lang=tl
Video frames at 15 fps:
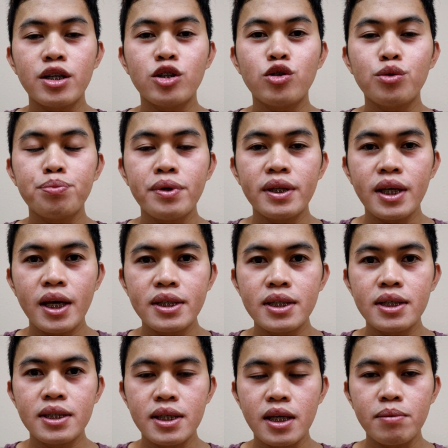recruitment
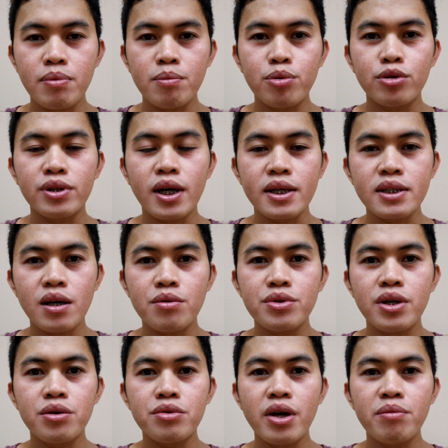agency papuntang
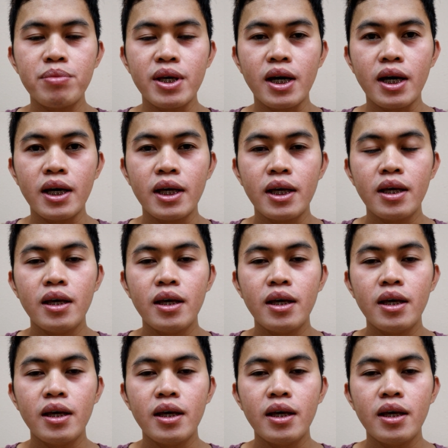Saudi Arabia,